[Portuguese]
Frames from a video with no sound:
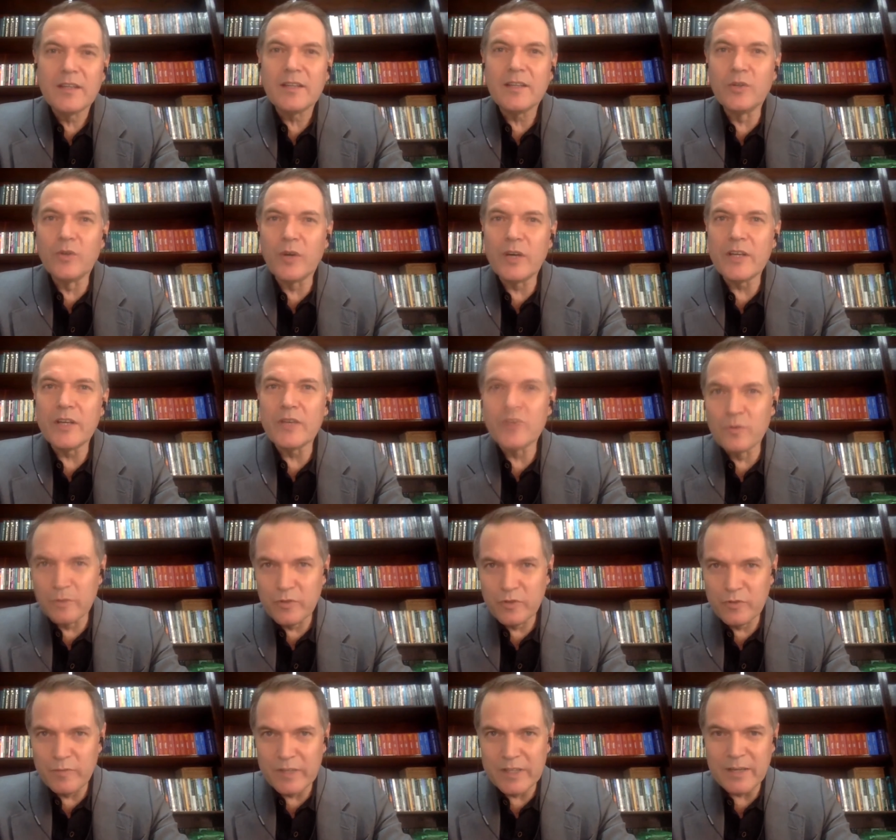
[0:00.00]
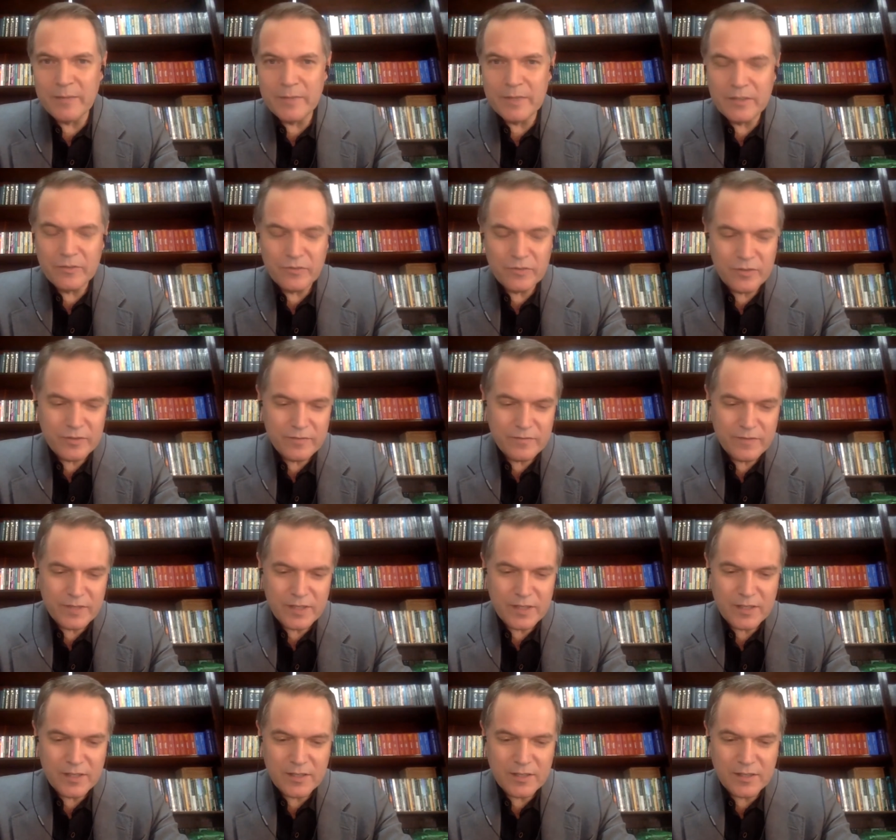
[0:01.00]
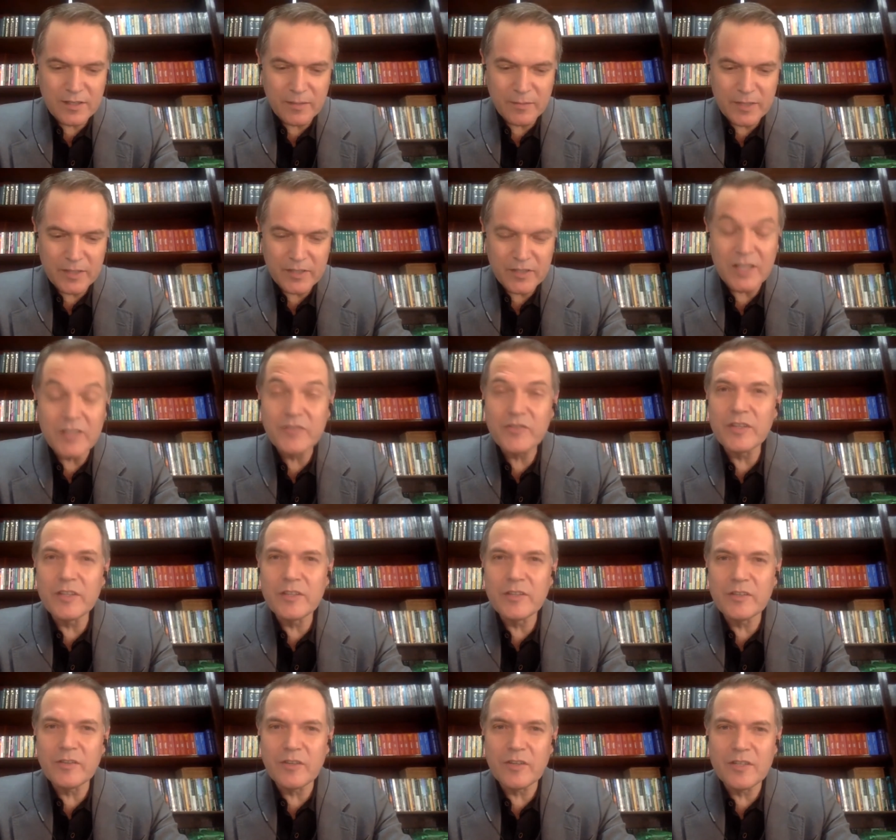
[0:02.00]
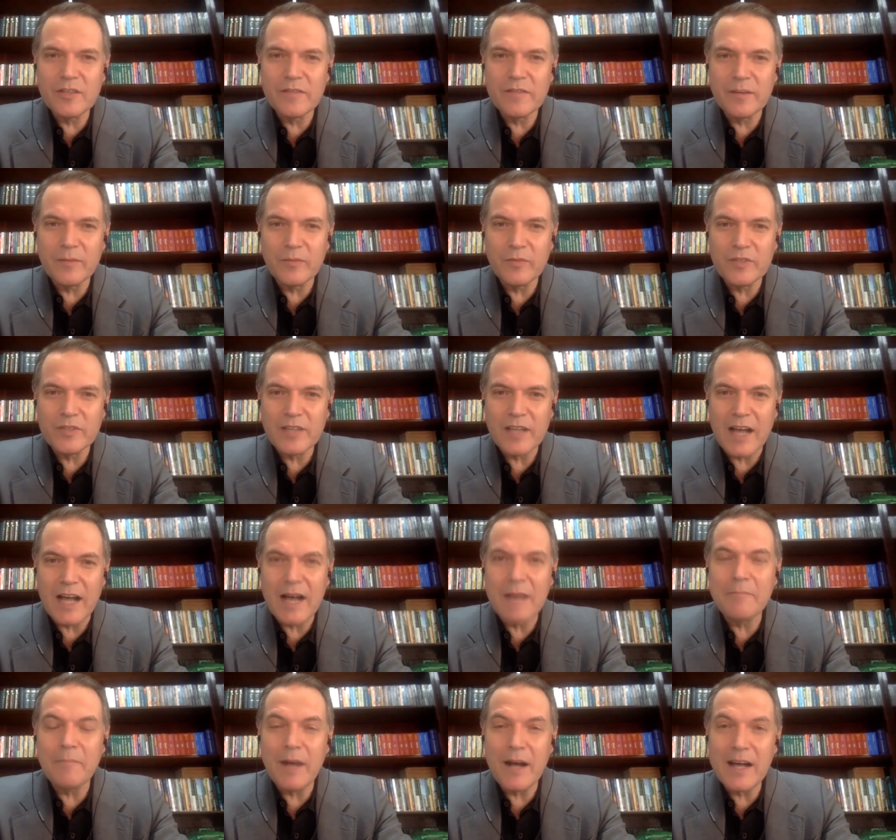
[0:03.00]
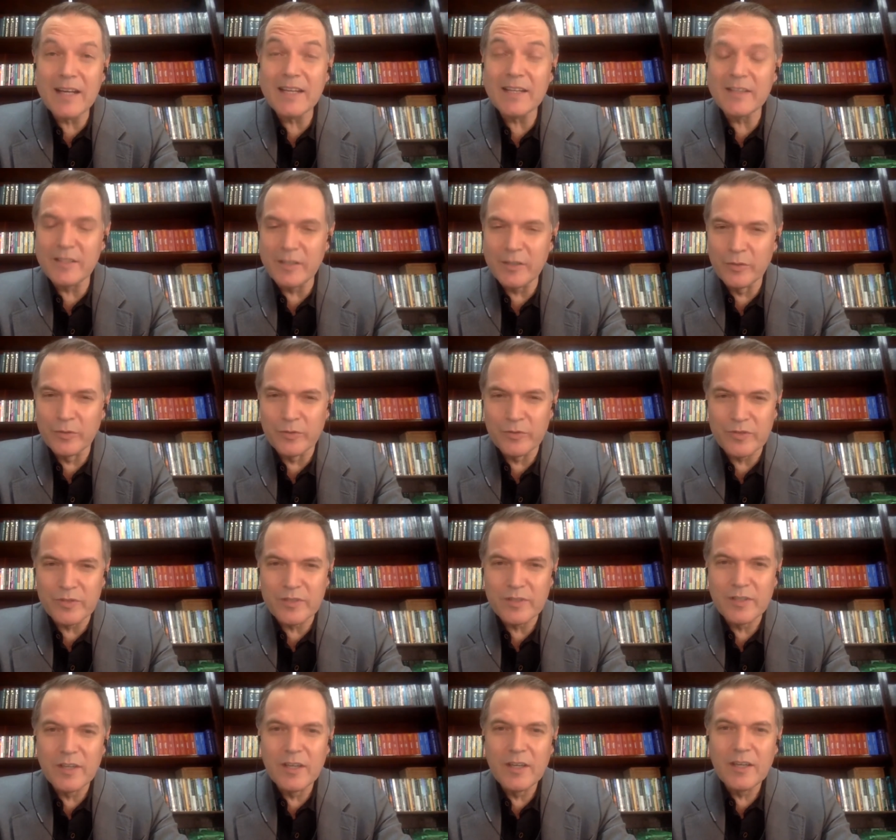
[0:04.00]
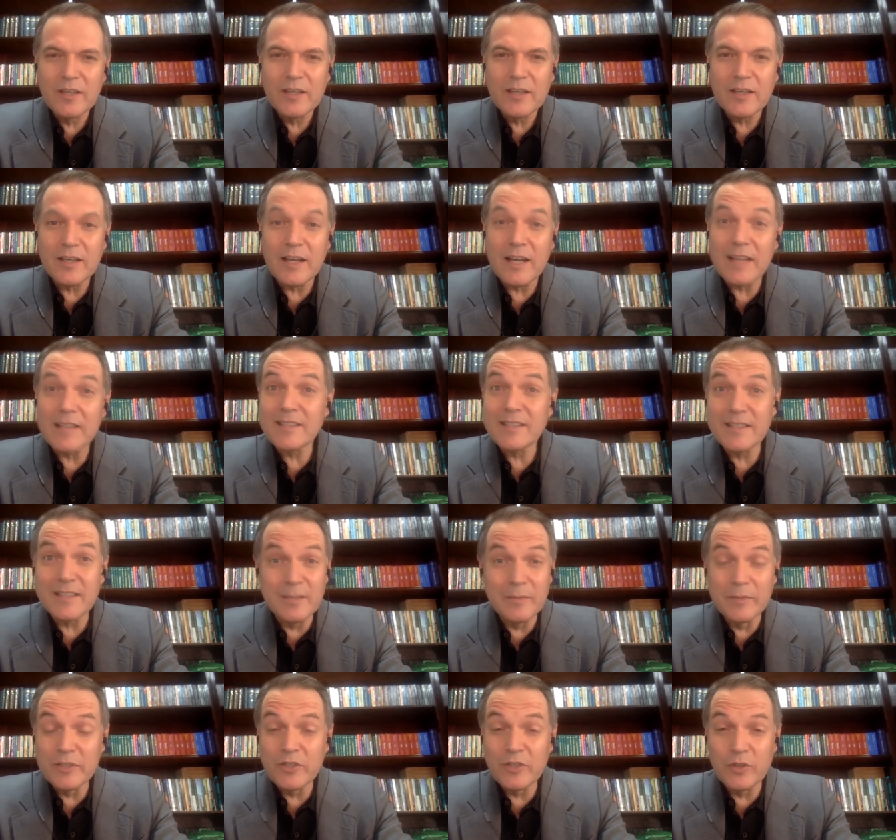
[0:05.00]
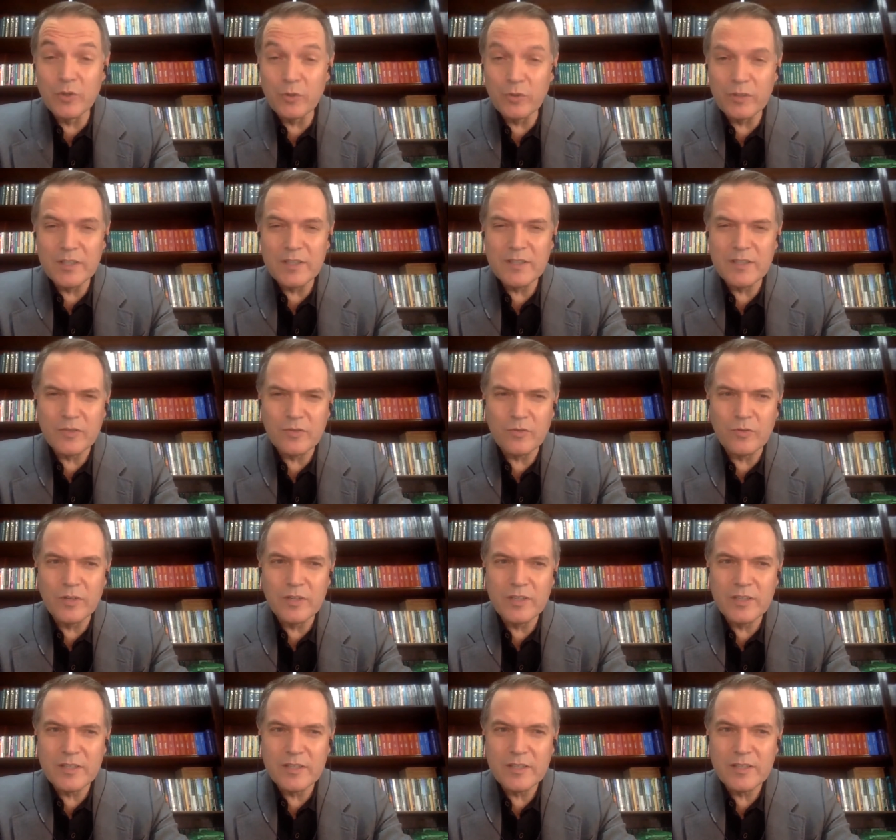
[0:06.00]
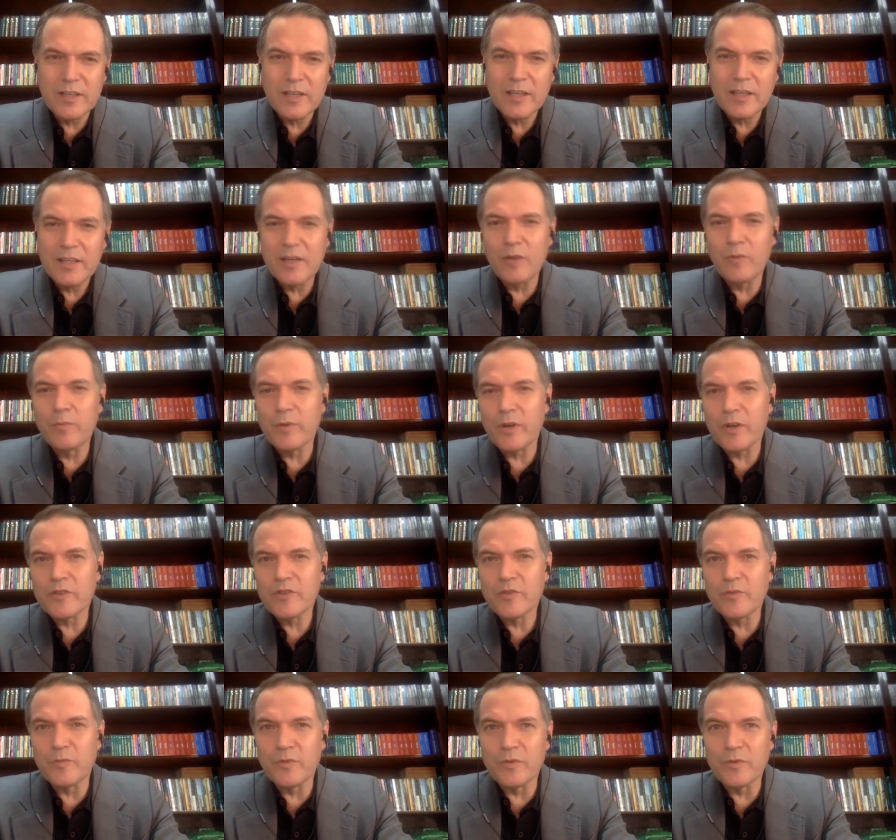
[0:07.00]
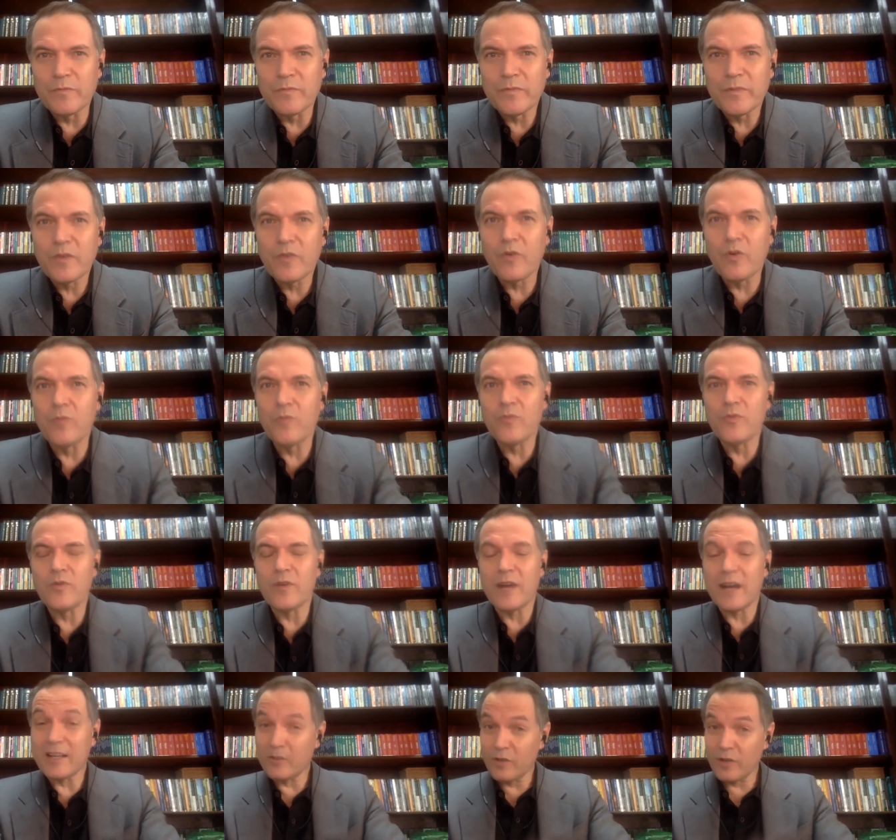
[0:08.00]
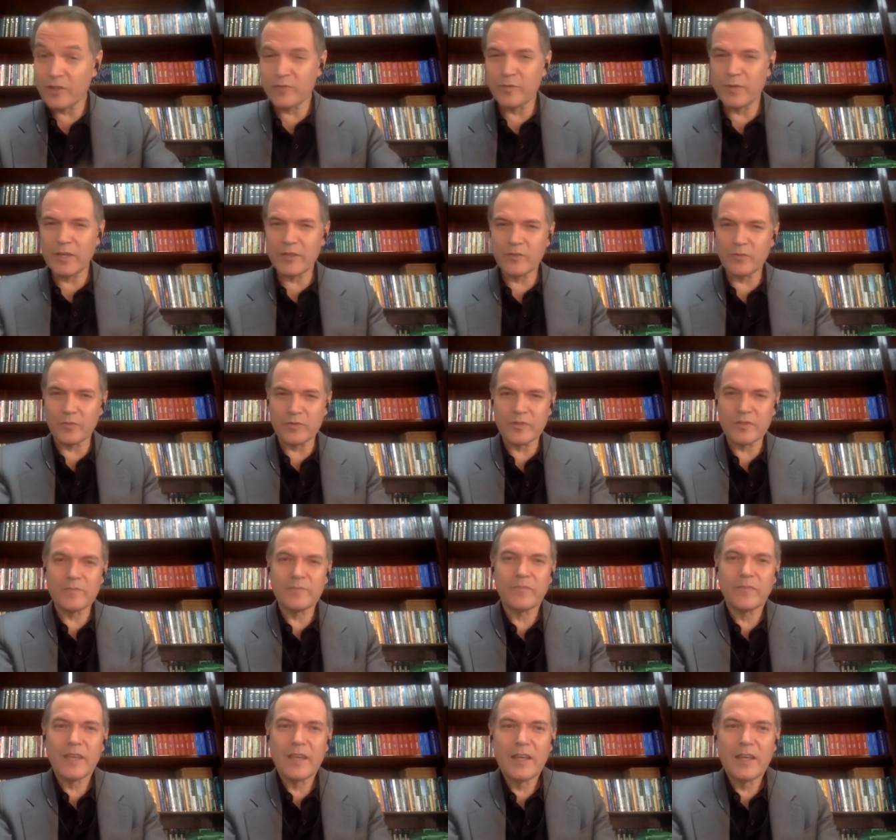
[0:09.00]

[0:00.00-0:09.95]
E no resumo dos mandamentos, é, também está escrito que nós devemos amar a Deus é, acima de todas as coisas e ao próximo como a nós mesmos.